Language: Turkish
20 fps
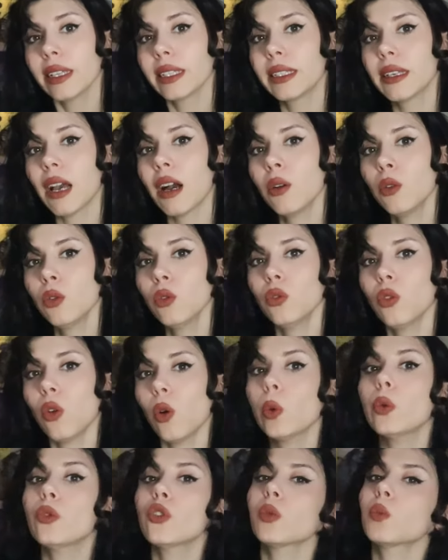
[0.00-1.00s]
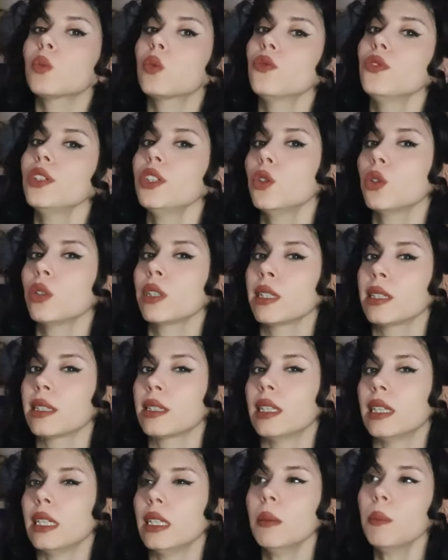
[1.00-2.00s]
Yahut önce bu videoyu
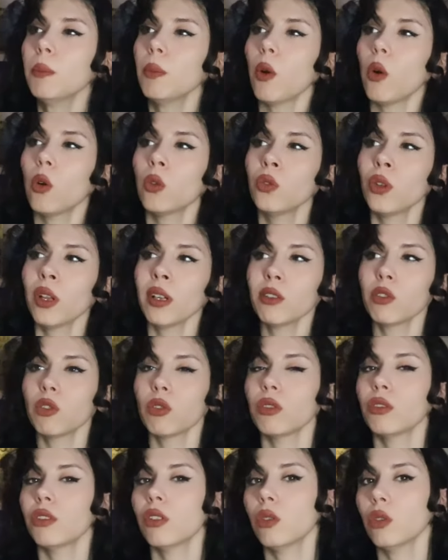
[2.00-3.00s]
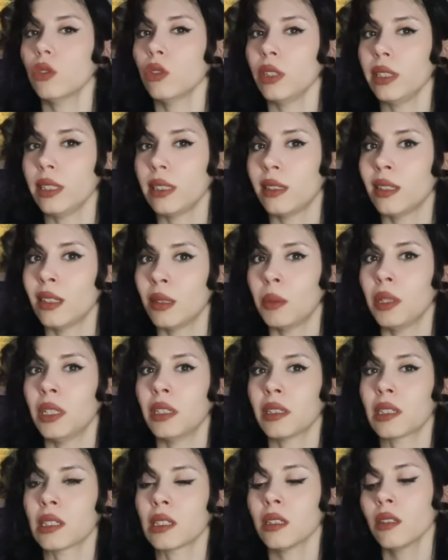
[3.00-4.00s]
izleyip ondan sonra onu
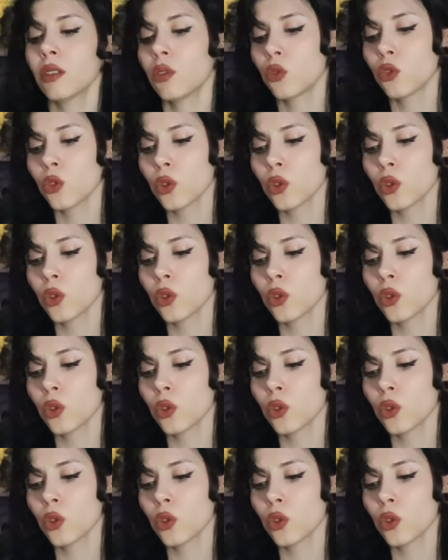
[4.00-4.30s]
izleyebilirsiniz.